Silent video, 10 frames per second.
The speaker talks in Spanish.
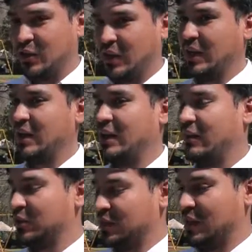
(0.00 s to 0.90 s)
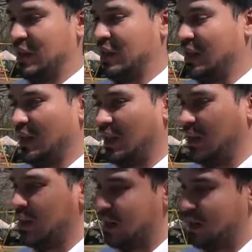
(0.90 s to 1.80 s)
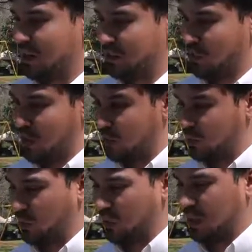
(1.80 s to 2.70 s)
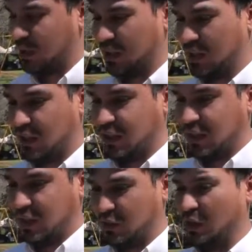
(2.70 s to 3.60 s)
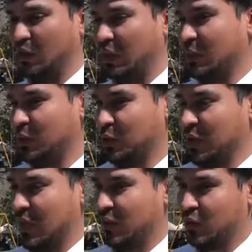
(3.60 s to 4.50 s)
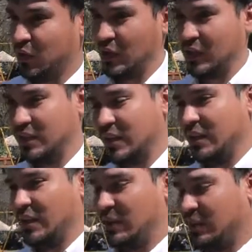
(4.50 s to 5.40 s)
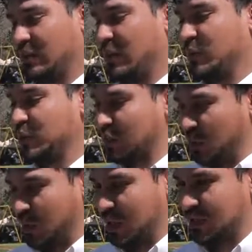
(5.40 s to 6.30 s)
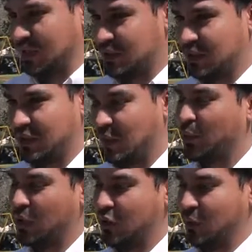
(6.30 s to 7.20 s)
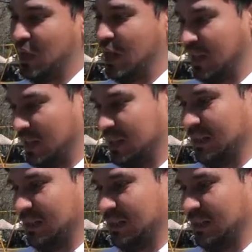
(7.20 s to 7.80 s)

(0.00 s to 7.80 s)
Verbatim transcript: lo que es la velocidad y la adrenalina dentro del auto, ¿verdad? Eso lo estaremos sorteando y así que va a haber muchas sorpresas y va a estar muy lindo para la gente.